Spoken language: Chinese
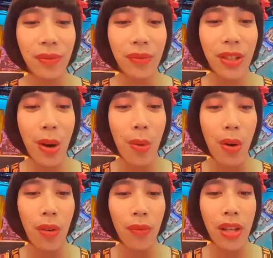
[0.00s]
叫
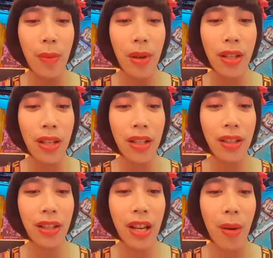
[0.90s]
我你颜面神经
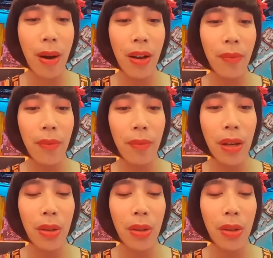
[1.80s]
失调吗？没